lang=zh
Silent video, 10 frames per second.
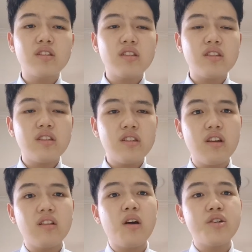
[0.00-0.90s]

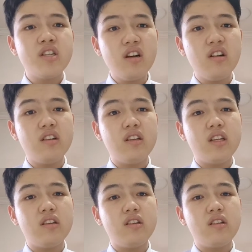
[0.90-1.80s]
写到这
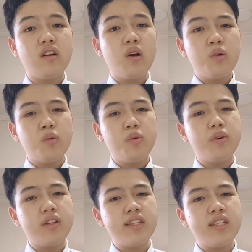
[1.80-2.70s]
里，
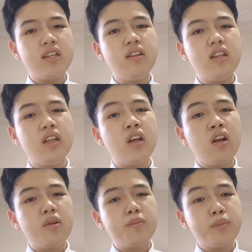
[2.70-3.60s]
我的心里
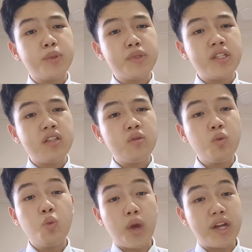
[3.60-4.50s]
不禁
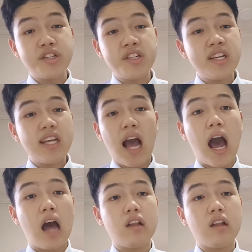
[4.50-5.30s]
为之一寒。